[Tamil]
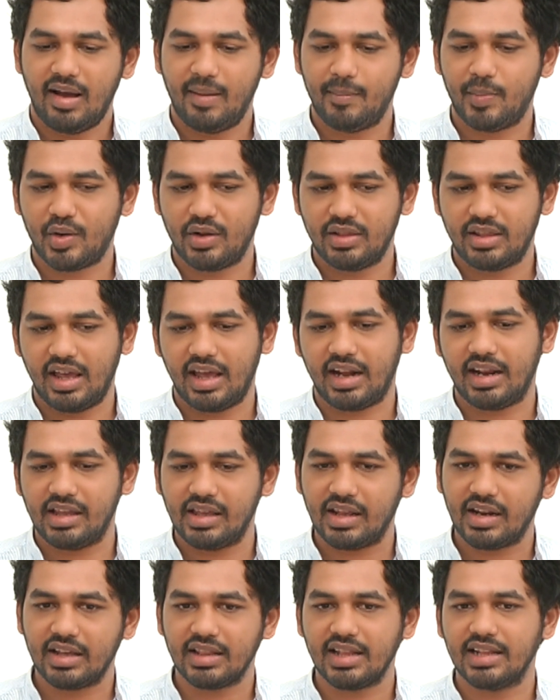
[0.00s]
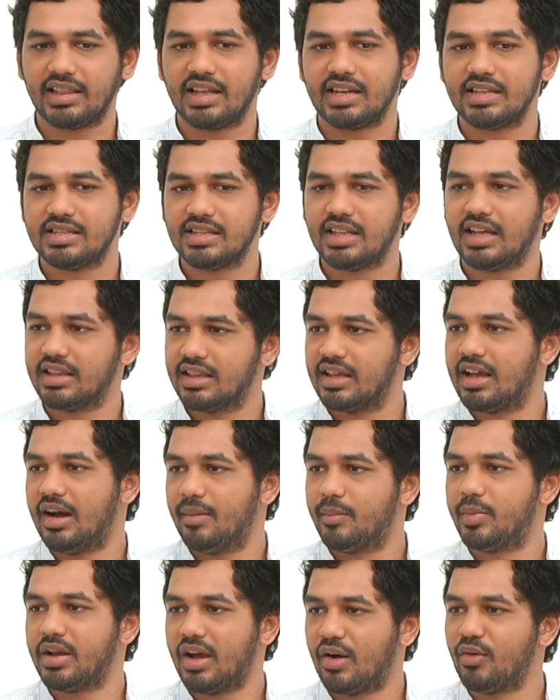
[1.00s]
அப்புறம் அது இறங்க இறங்க தான் தெரிஞ்சுது அது
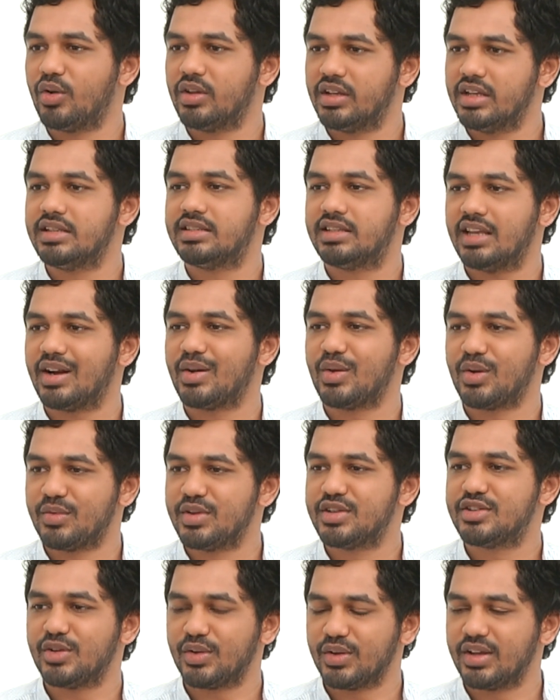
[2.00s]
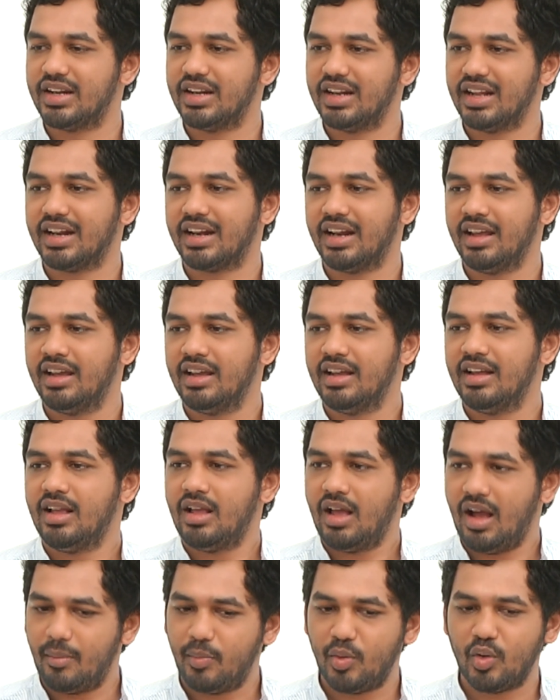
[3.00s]
அப்படி அவ்வளோ ஈஸியான ஒரு விஷயம் இல்லைன்னு
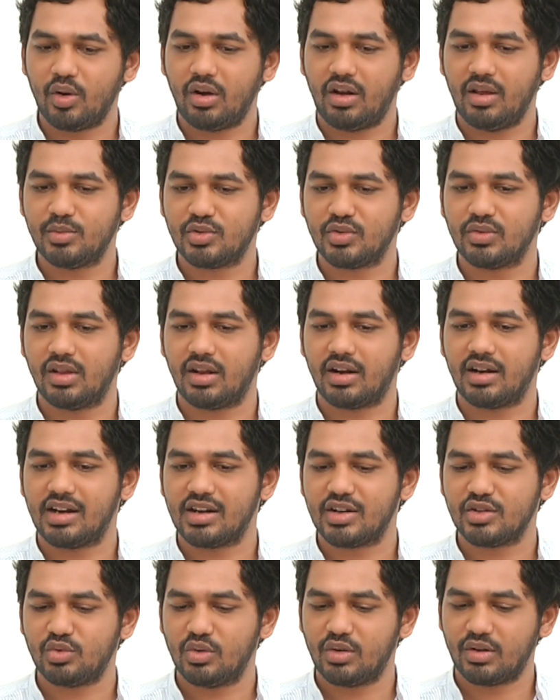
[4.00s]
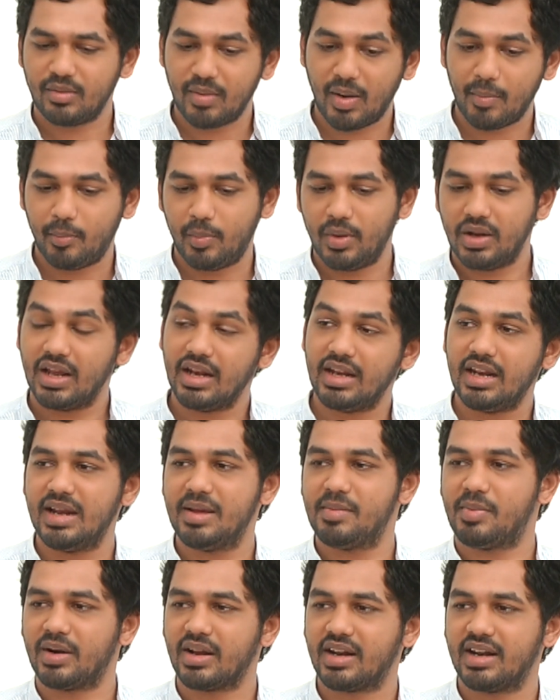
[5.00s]
அப்போ ஒரு டைம் நாட்டை சொல்லிட்டு அப்படி என்ன
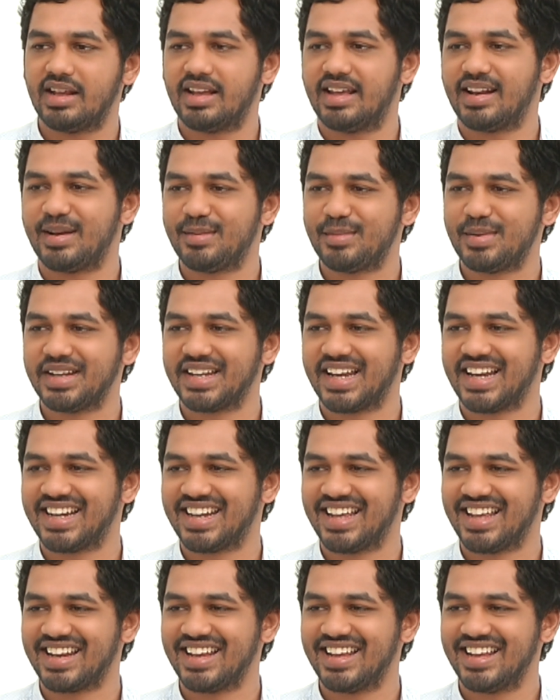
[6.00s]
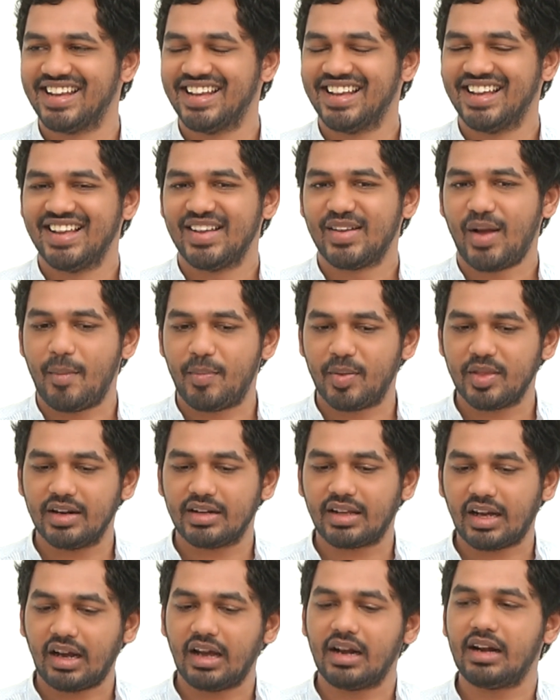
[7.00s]
நீ படம் எடுக்கிற அப்படின்னு கேட்டார் அப்போ
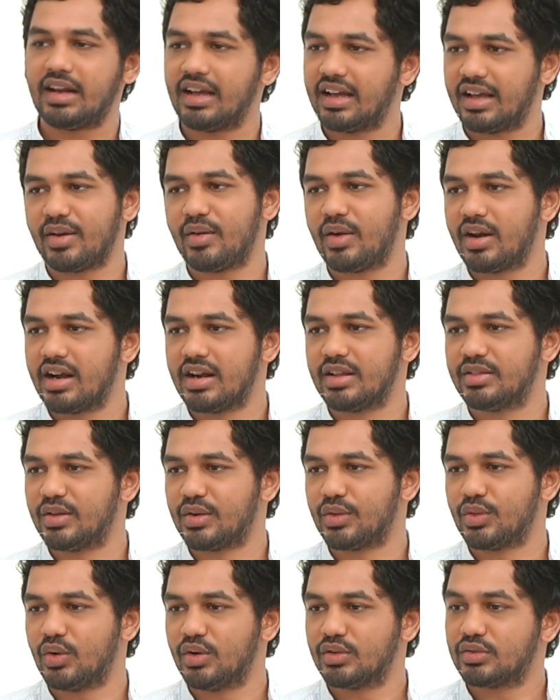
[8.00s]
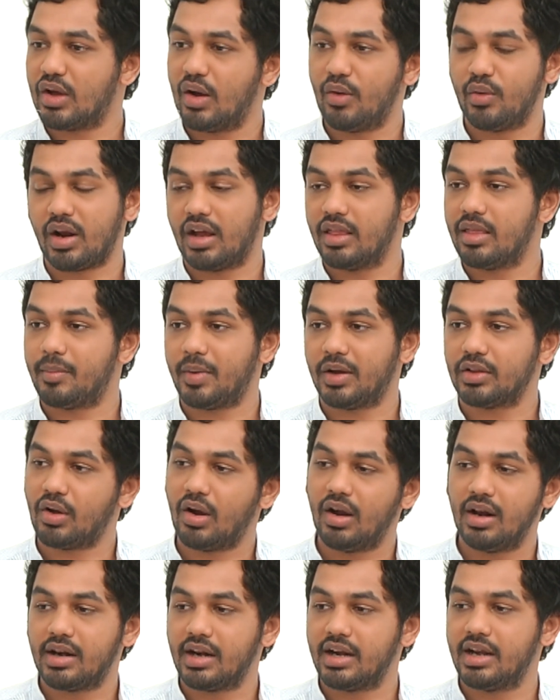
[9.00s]
தான் டக்கர் டக்கர் வேறு எடுத்திருந்தோம் ஸோ அவர் அதை பார்த்து
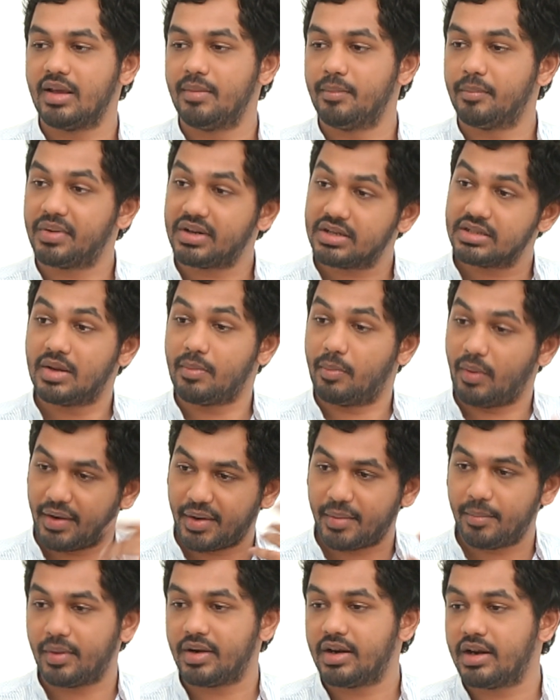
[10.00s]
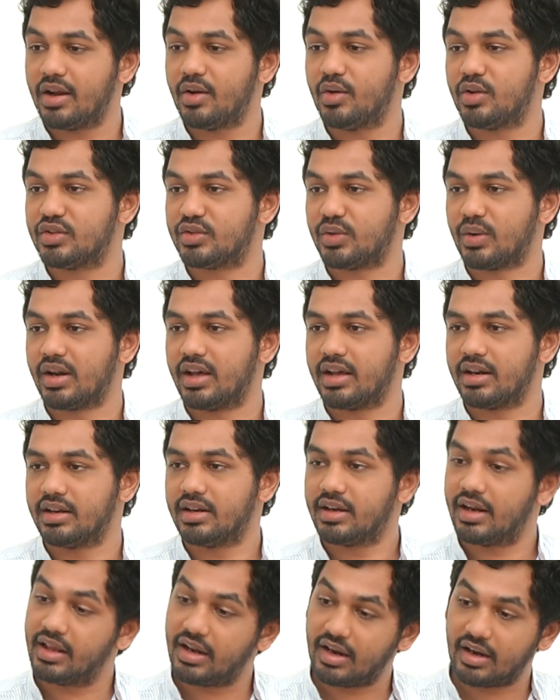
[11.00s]
ஆல்ரெடி இம்ப்ரெஸ் நீ படம் பண்ணுன்னே அவர் சொன்னார்
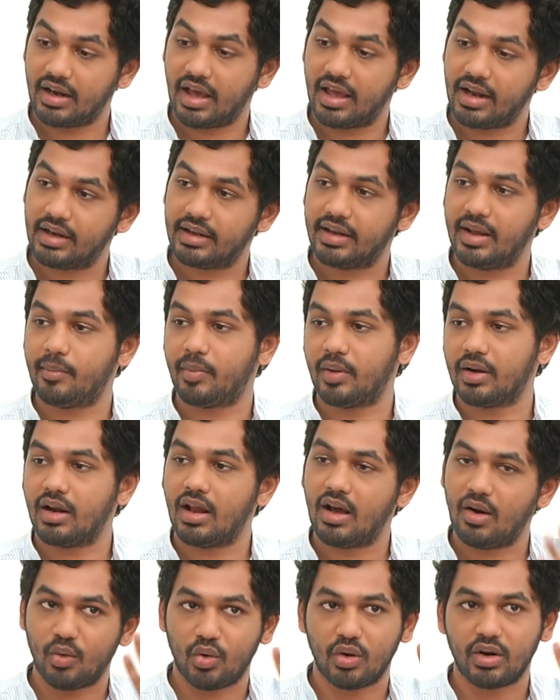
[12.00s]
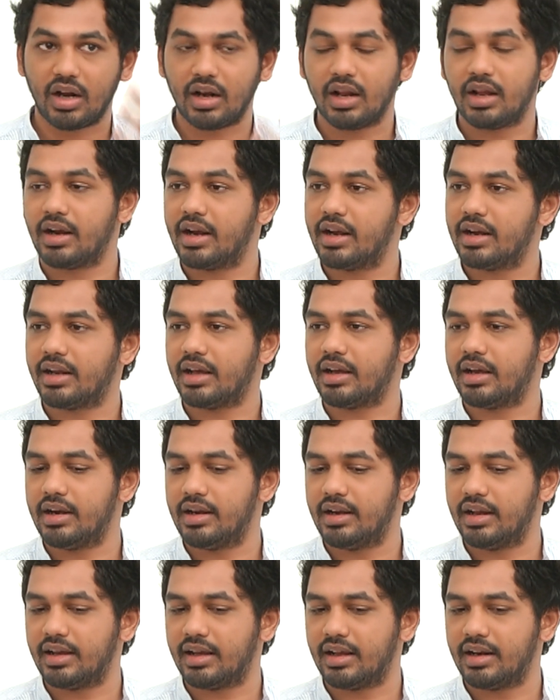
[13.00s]
டைரக்ட் டைரக்டே பண்ணலாம் அவ்வளோ நல்லா இருக்கு ஏன்னா
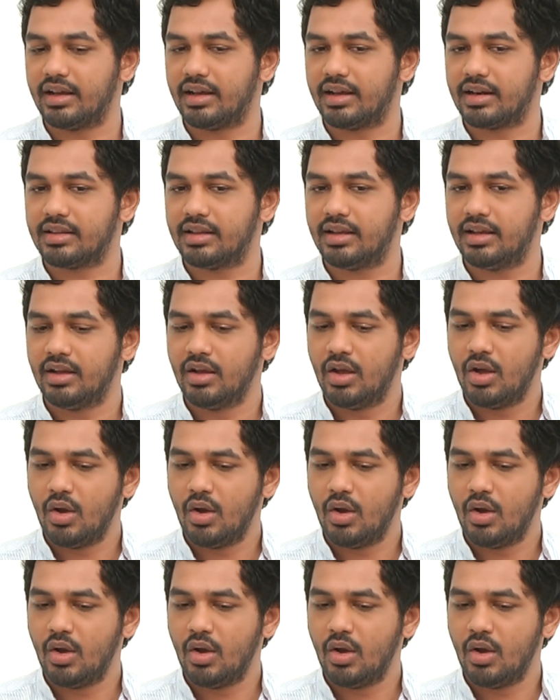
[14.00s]
டக்கர் டக்கருங்கிறது